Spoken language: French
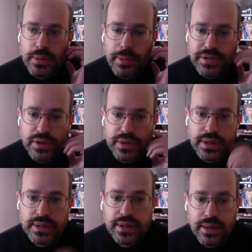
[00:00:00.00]
des personnes
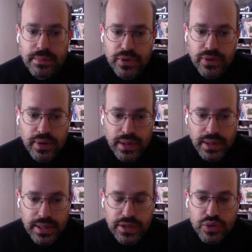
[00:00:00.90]
qui étaient très bonnes,
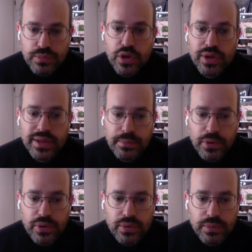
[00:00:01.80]
qui sont mis en indépendant.